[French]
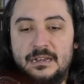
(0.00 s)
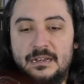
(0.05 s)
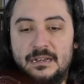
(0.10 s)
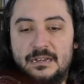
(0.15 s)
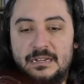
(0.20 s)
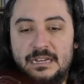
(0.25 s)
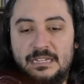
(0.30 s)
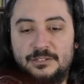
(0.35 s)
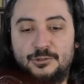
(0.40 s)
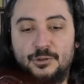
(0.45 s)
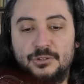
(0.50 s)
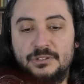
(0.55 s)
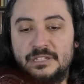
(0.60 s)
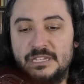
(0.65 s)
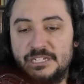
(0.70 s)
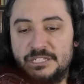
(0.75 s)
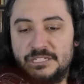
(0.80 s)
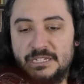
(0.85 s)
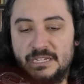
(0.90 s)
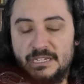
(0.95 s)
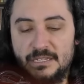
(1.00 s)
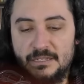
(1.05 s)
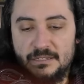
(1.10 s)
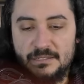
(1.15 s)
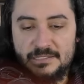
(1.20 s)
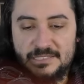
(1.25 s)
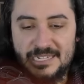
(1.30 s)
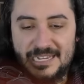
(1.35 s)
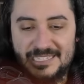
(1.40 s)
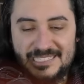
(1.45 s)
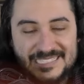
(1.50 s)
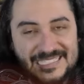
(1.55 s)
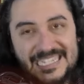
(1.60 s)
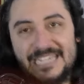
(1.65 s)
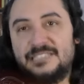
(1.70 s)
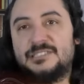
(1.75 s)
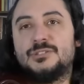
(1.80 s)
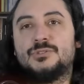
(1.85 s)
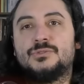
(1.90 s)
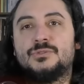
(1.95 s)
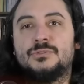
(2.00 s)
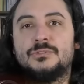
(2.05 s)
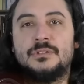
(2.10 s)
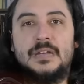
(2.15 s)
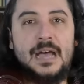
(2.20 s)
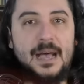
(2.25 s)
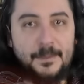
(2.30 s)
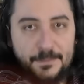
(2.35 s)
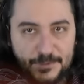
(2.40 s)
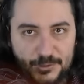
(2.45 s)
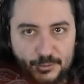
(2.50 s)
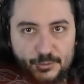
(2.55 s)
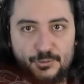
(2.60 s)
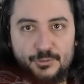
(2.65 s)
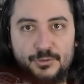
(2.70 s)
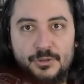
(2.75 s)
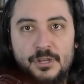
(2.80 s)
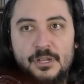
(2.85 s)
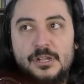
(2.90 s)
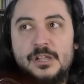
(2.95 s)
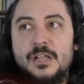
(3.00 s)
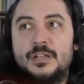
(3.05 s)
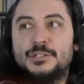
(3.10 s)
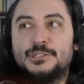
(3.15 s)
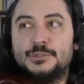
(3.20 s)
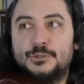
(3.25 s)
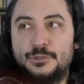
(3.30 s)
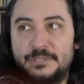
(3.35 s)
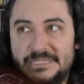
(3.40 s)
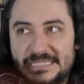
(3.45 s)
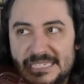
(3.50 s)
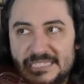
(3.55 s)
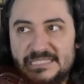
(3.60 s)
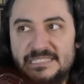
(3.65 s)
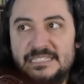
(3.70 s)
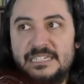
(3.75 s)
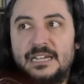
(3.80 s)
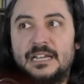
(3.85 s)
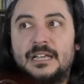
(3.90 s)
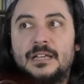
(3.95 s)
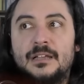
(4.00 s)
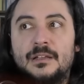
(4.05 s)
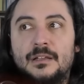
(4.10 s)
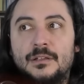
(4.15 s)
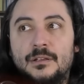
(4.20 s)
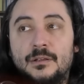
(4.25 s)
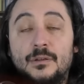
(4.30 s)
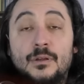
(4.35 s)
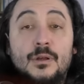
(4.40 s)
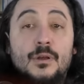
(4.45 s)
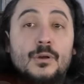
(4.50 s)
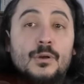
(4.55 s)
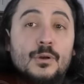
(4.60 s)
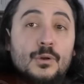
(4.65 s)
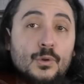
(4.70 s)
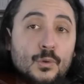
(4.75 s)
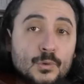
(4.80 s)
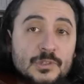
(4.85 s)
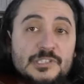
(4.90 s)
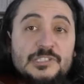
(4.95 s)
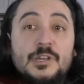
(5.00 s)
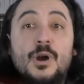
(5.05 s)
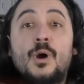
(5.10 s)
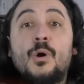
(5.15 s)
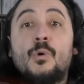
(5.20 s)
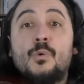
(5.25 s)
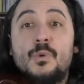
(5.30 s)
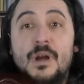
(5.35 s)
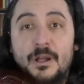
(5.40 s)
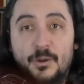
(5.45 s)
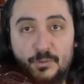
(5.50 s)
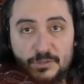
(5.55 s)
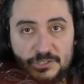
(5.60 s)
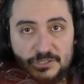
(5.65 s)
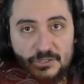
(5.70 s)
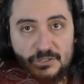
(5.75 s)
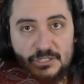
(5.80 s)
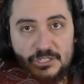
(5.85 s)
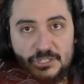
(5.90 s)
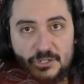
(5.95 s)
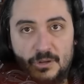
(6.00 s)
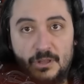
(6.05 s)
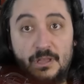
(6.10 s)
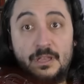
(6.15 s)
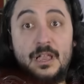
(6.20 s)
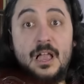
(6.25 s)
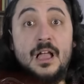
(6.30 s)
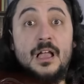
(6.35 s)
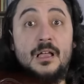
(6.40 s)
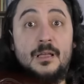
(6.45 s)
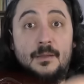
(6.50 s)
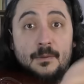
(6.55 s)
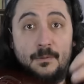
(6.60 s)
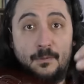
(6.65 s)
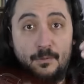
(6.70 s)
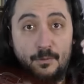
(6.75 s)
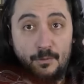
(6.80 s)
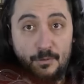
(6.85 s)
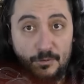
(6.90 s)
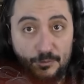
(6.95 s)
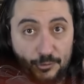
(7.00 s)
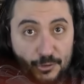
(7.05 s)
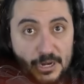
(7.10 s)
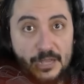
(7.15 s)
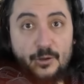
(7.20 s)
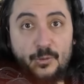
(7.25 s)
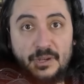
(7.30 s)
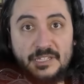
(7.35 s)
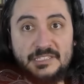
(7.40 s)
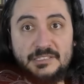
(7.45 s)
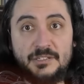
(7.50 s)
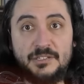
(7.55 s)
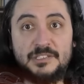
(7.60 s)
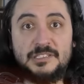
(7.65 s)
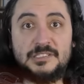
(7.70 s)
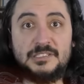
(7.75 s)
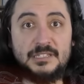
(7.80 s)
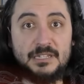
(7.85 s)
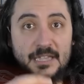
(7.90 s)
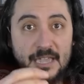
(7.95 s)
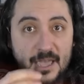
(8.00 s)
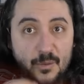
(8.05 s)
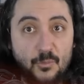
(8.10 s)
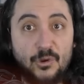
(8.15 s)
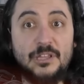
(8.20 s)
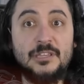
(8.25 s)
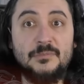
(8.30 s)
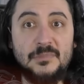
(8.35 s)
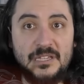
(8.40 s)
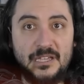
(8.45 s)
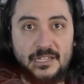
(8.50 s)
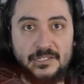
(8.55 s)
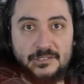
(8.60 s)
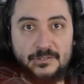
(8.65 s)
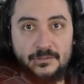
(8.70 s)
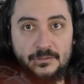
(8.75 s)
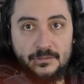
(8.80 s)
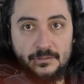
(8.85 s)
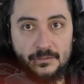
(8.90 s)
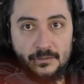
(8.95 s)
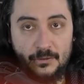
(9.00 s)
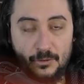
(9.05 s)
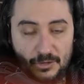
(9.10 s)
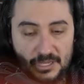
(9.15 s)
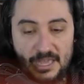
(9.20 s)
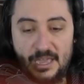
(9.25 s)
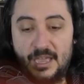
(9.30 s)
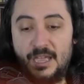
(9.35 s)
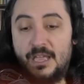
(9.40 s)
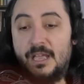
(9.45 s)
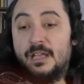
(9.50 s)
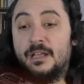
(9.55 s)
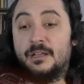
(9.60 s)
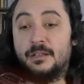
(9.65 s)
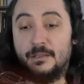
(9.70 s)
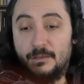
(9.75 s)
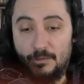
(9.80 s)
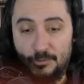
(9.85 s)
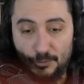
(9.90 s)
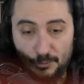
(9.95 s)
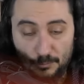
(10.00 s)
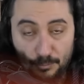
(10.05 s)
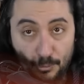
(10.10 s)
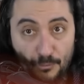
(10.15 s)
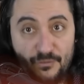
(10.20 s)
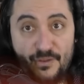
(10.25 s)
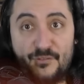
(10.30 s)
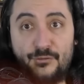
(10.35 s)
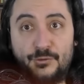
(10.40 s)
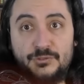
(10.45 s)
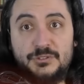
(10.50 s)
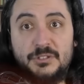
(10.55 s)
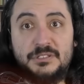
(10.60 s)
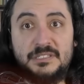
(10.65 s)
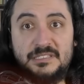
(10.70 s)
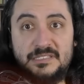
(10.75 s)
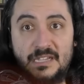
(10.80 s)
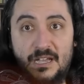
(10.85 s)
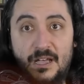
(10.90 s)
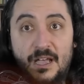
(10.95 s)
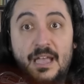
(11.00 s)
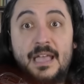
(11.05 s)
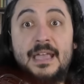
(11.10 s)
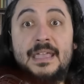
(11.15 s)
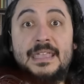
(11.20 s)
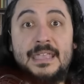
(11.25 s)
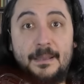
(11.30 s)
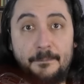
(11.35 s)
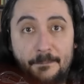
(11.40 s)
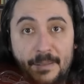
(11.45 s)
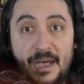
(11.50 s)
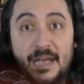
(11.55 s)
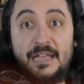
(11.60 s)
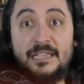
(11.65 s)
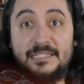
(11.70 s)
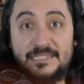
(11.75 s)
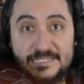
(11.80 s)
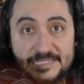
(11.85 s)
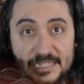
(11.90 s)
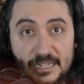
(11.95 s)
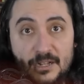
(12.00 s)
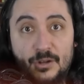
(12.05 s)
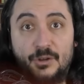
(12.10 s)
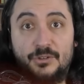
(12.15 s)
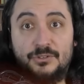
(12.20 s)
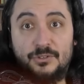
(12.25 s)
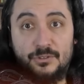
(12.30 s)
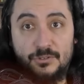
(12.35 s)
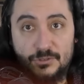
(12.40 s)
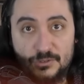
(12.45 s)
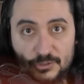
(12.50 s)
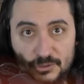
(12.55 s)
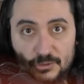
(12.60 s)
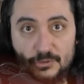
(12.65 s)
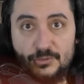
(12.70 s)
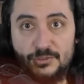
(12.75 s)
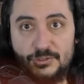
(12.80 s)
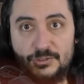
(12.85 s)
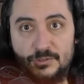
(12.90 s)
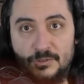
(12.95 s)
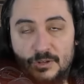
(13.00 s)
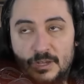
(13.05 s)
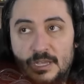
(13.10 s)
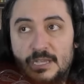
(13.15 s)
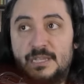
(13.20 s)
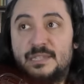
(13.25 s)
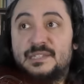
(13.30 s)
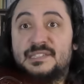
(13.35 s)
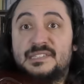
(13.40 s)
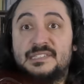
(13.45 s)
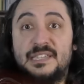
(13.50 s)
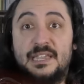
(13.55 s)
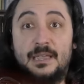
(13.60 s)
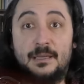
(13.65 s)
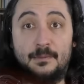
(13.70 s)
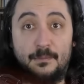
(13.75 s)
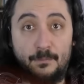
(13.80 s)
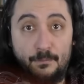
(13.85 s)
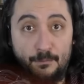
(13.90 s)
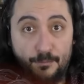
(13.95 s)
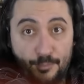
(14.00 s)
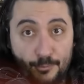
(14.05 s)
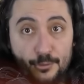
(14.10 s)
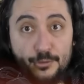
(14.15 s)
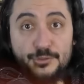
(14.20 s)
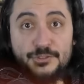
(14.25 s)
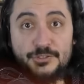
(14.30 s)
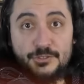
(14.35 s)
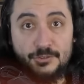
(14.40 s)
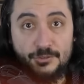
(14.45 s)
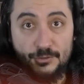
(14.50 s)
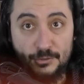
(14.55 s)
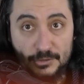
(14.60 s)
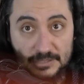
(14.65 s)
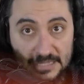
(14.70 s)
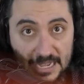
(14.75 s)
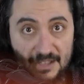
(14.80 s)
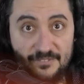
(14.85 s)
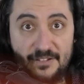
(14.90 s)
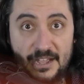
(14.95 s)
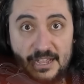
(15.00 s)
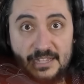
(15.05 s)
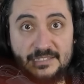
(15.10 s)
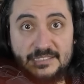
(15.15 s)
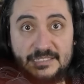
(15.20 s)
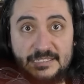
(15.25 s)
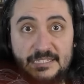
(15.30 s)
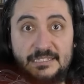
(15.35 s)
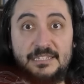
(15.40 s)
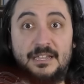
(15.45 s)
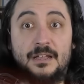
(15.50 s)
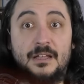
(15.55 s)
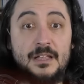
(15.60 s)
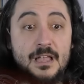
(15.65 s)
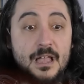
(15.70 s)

la donnée, je dirais, c'est la certitude absolue sur le désir conscient ou inconscient des gens. De la croissance et moins d'immigration. OK. Donc pour faire fonctionner ça, il n'y a pas 50 solutions. C'est plus de travail, c'est-à-dire